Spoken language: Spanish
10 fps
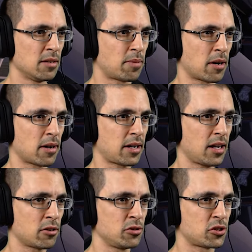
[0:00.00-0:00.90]
Para bajar
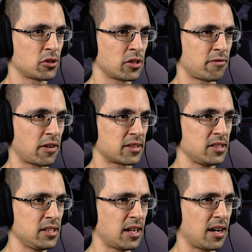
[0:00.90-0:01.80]
la condición de
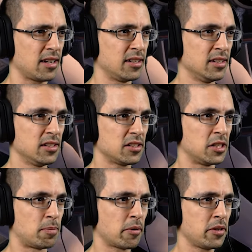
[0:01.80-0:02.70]
fatiga y
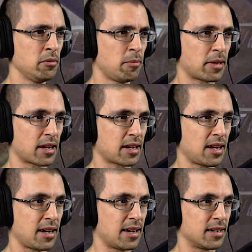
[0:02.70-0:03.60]
después venimos para
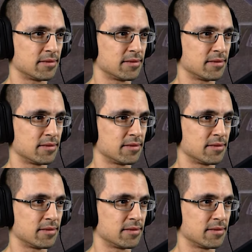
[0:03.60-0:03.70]
acá.